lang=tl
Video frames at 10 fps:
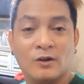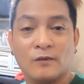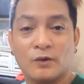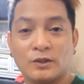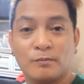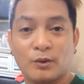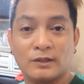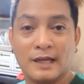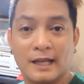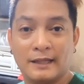Of course, yung fruit
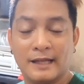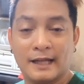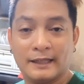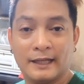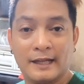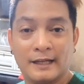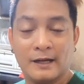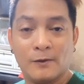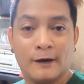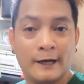salad natin na
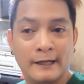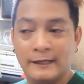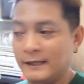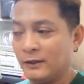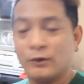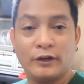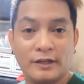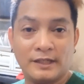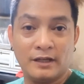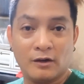nagawa.
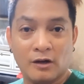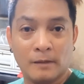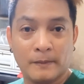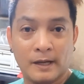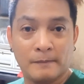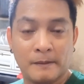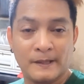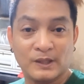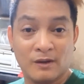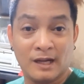Courtesy of uh,
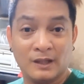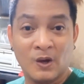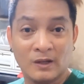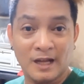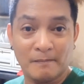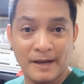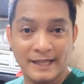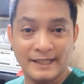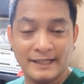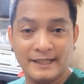pamaskong handog ng
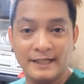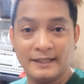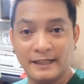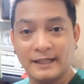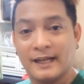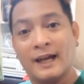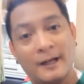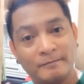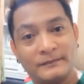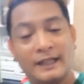Pasig City. Kaya,
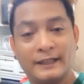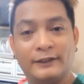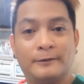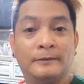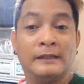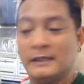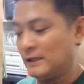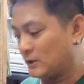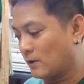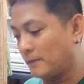ayun.
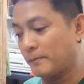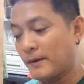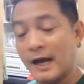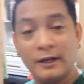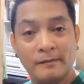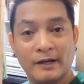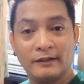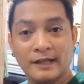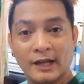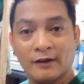So, kahit paano
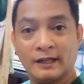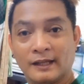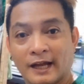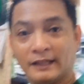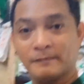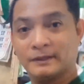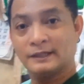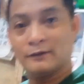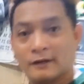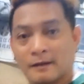meron tayong handa. Hindi man
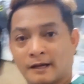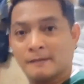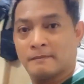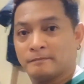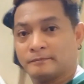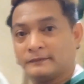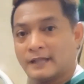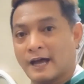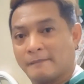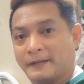ganun
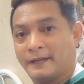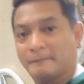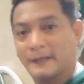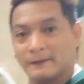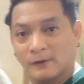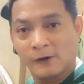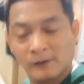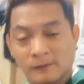kadami. Pero,